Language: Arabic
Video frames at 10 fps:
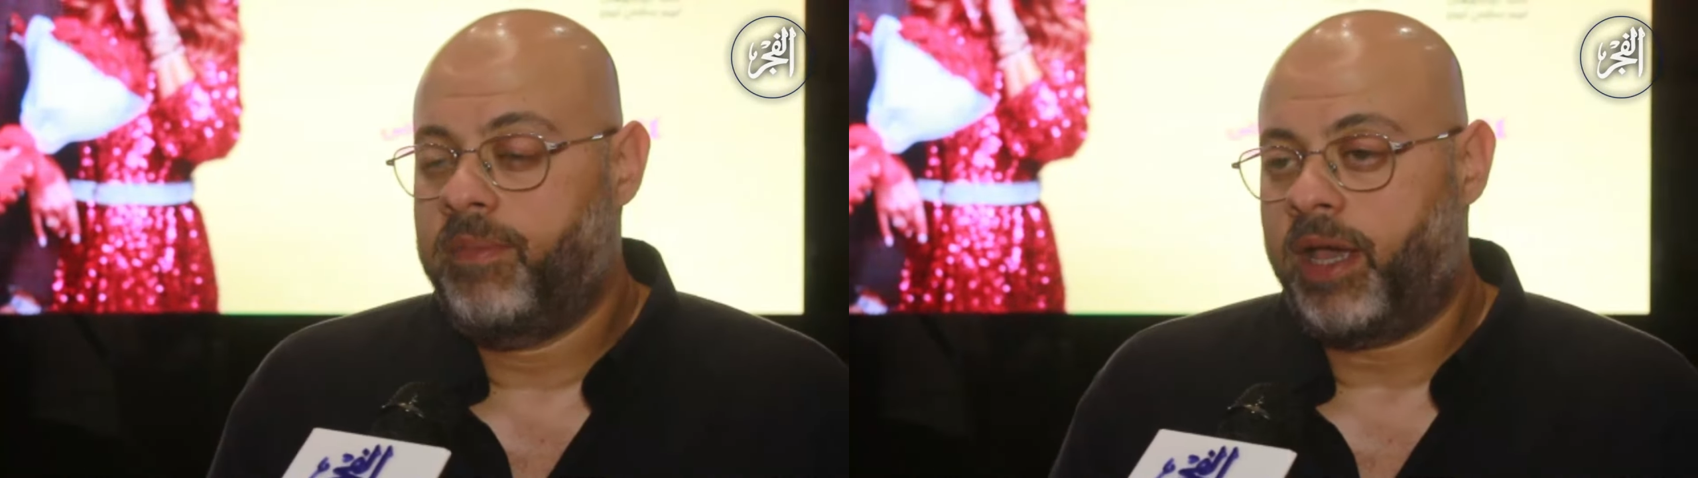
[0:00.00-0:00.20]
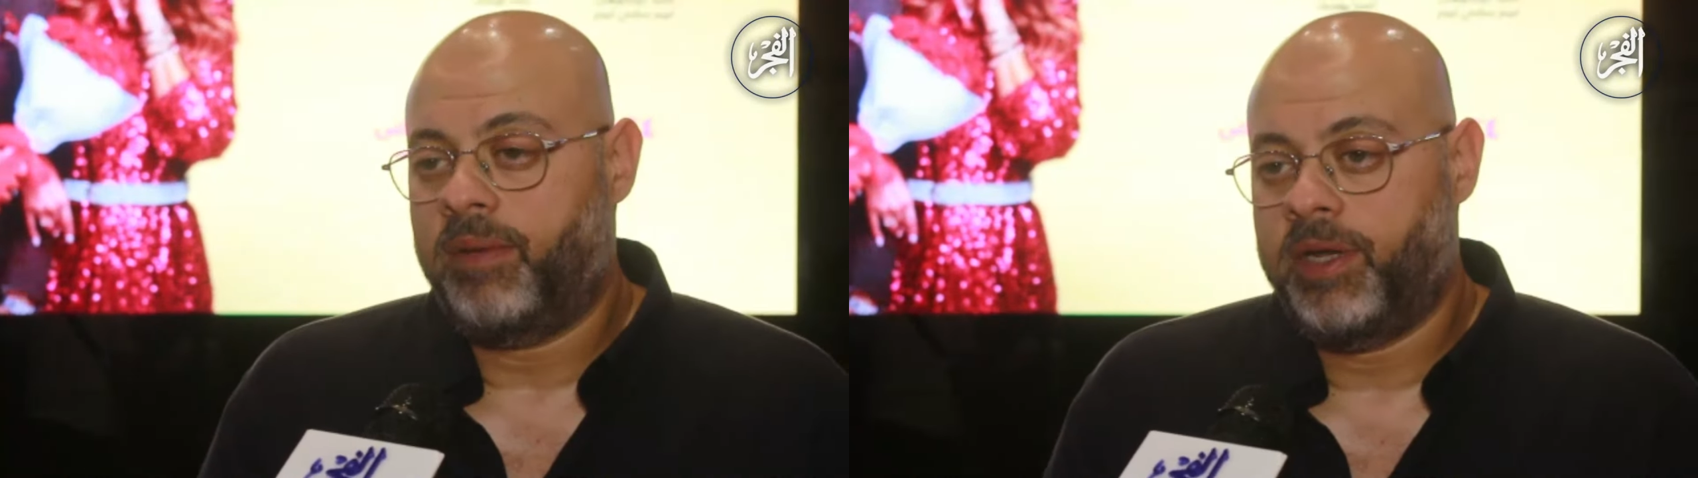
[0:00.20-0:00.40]

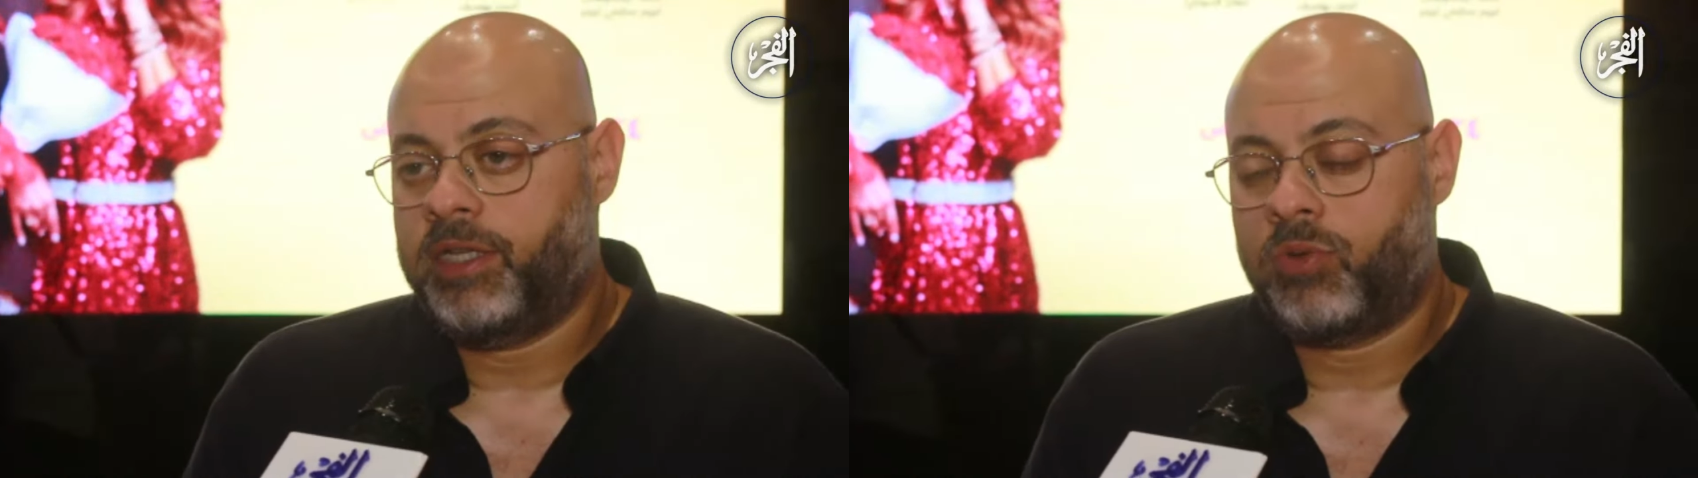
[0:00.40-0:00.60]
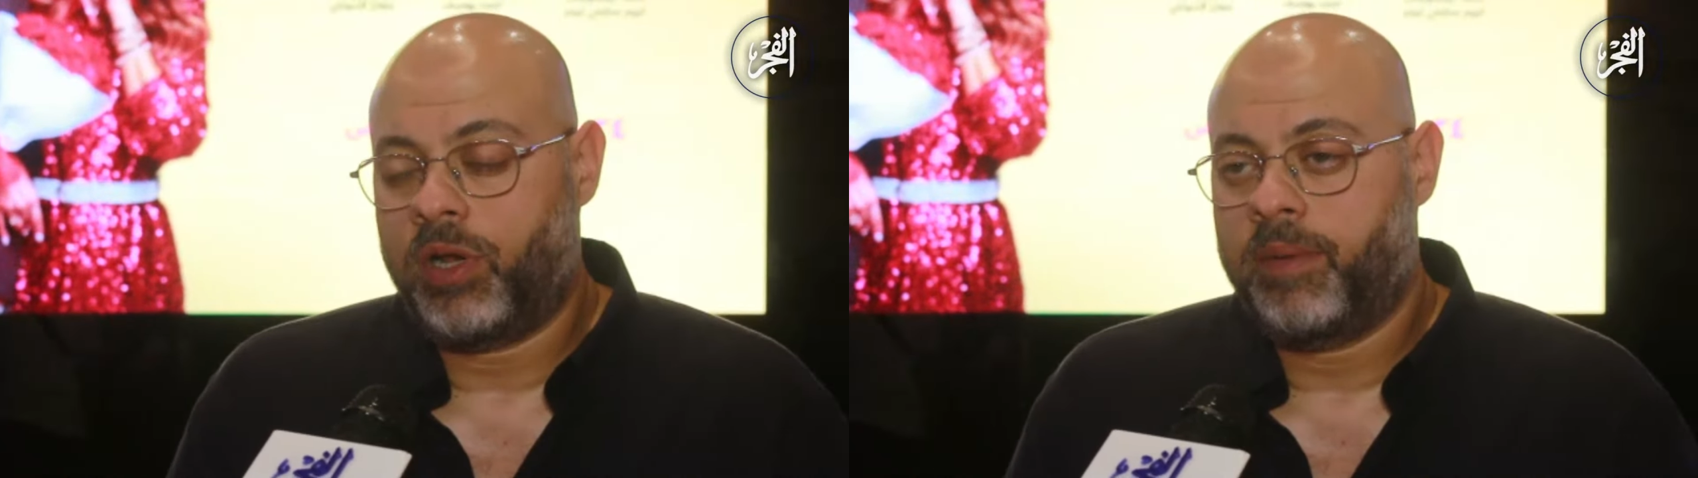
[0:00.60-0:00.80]
يعني
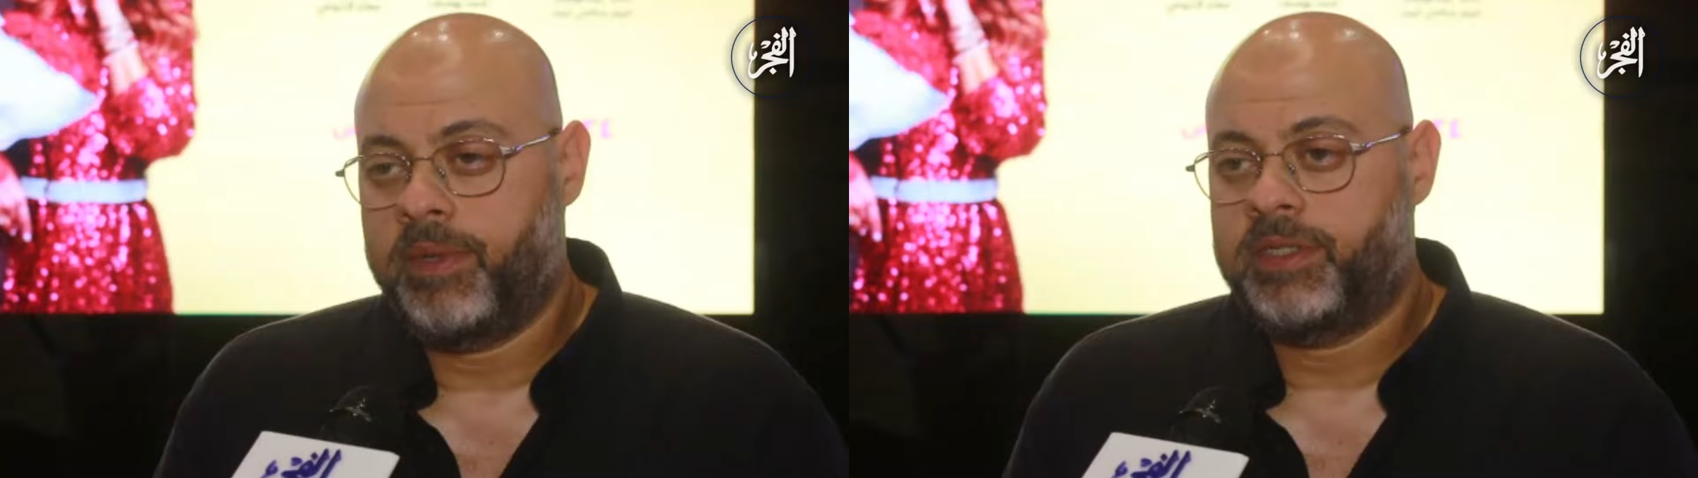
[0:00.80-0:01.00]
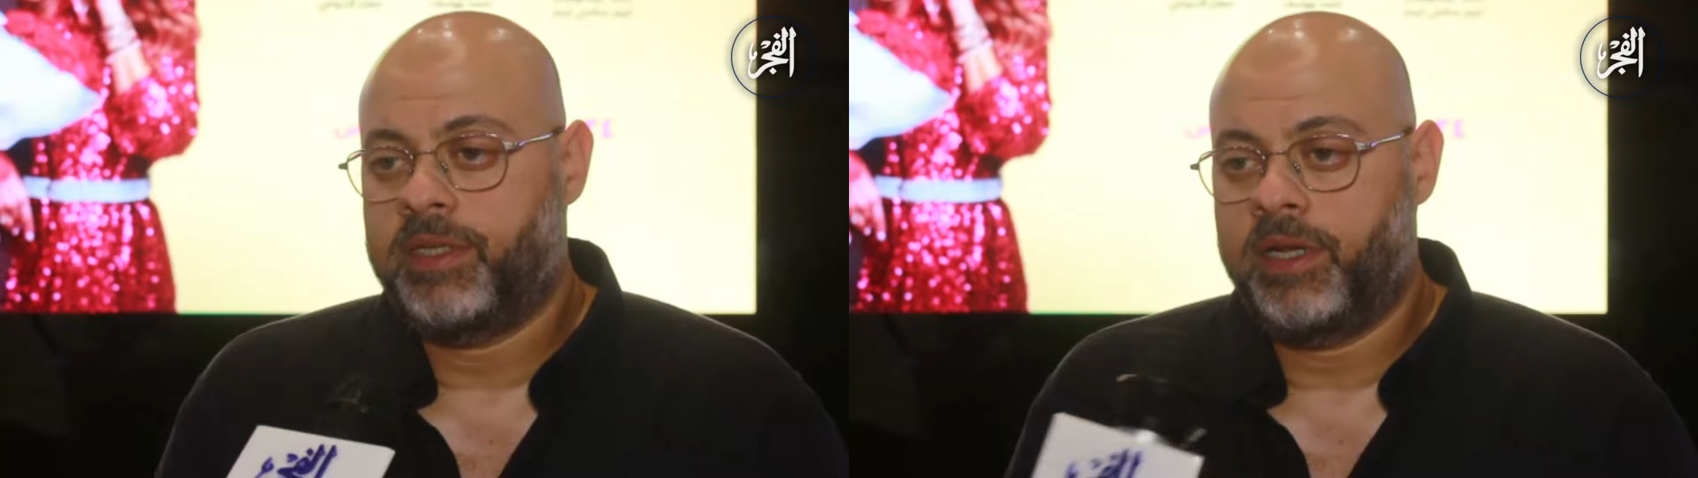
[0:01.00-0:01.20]
الناس كلها
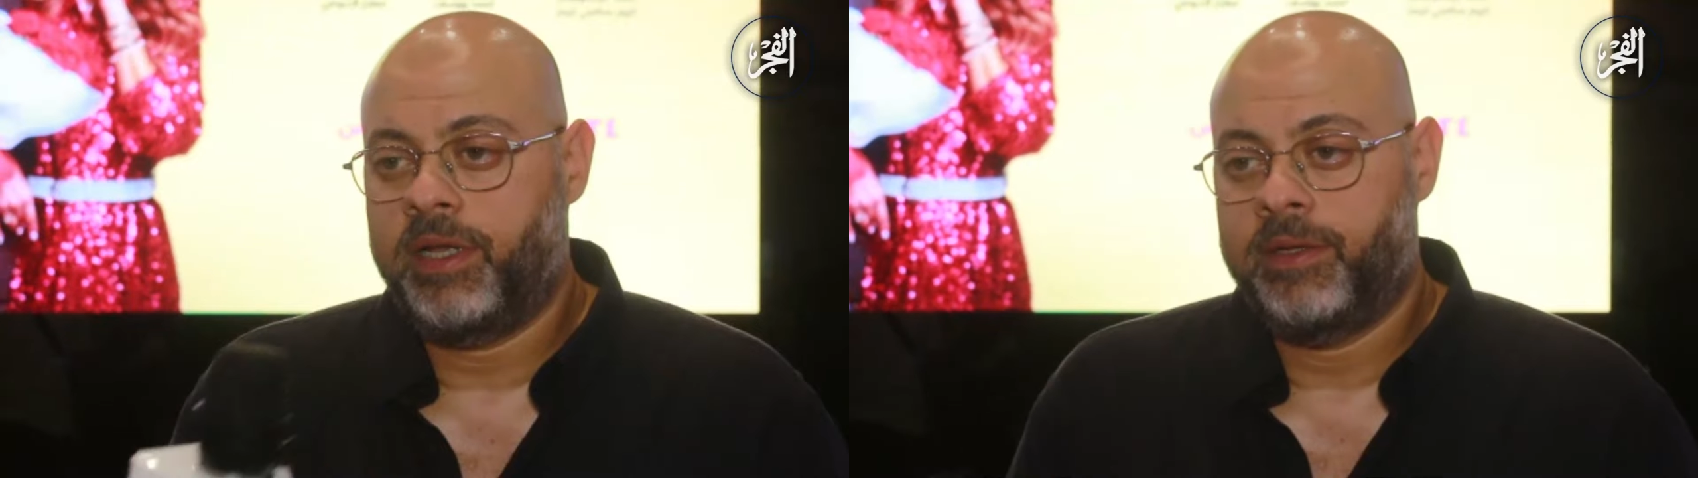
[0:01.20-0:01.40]
باذن الله.